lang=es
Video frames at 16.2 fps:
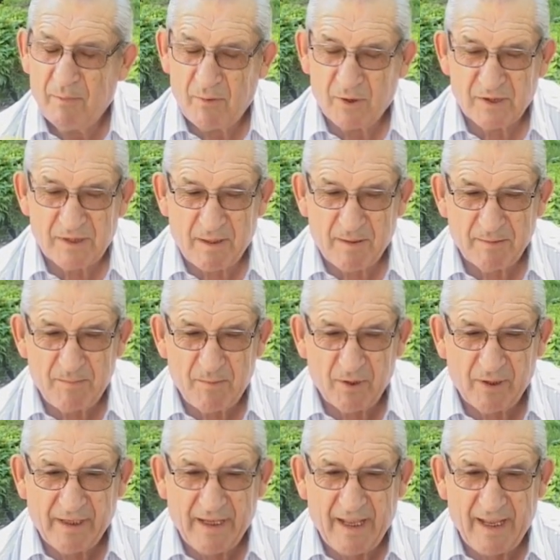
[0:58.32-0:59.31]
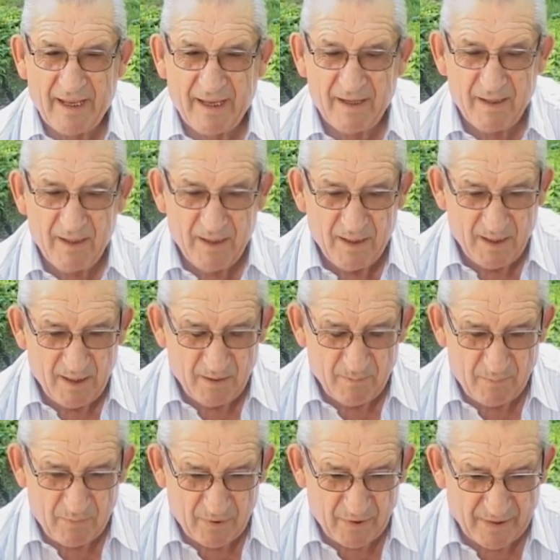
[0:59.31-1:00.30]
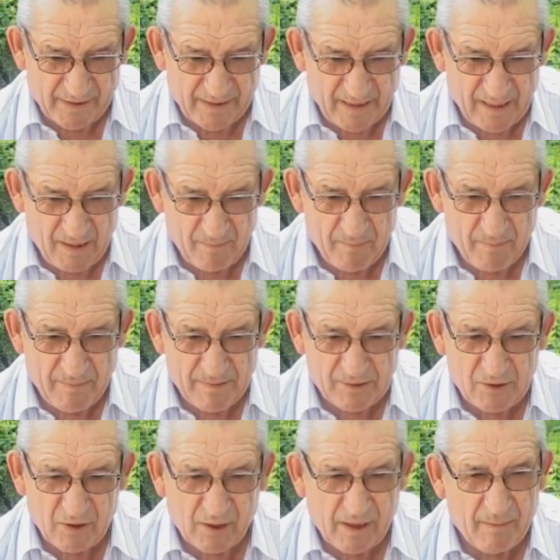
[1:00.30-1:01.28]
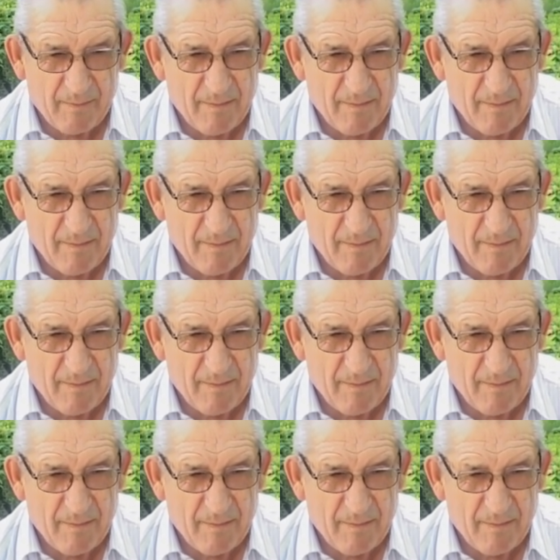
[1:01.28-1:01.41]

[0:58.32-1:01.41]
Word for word: Pues ¿sabes por qué? Porque en el momento que